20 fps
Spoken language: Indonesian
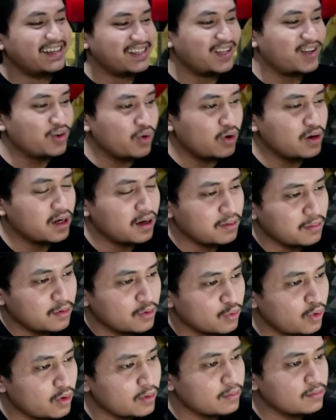Jadi gue nggak,
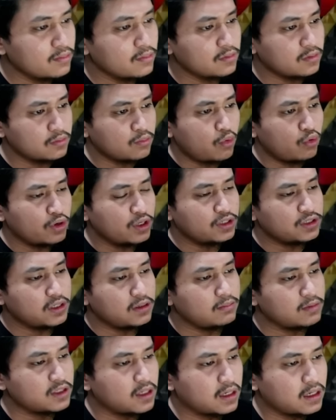gue mau ngisi
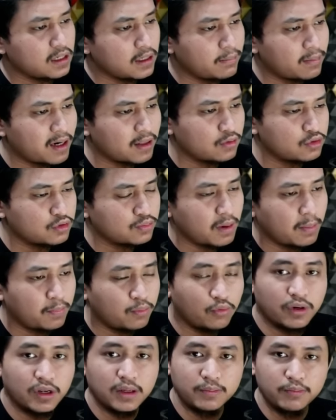misalkan 650
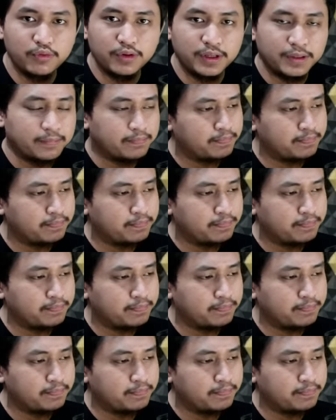ribu nih,